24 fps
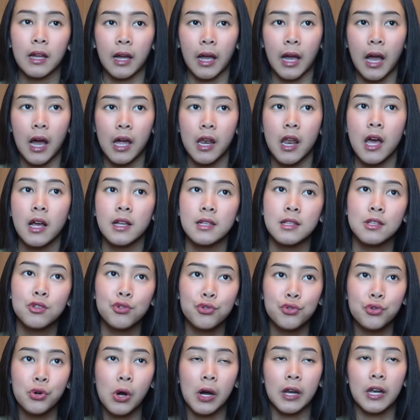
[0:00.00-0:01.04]
kayak ada
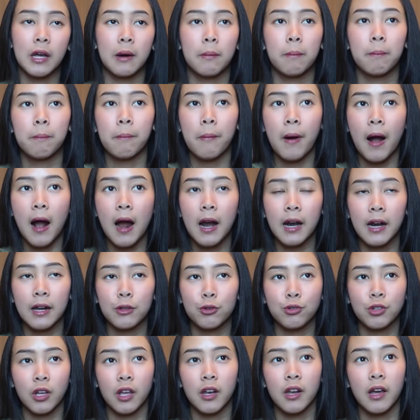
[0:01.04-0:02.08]
zoo ada park
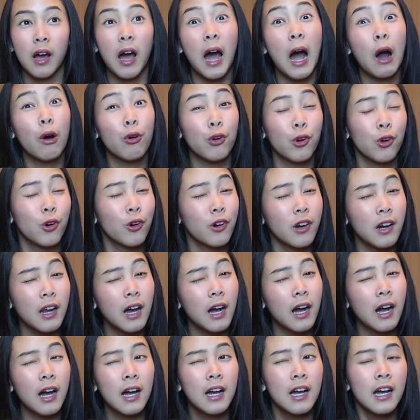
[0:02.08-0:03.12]
Park, terus ada
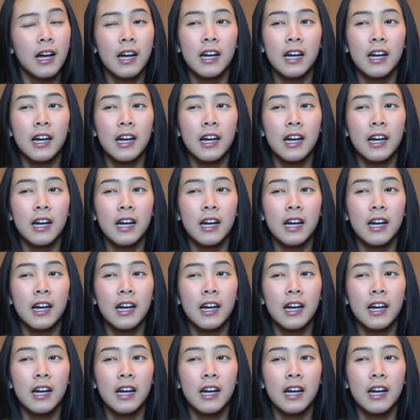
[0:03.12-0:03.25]
Aurora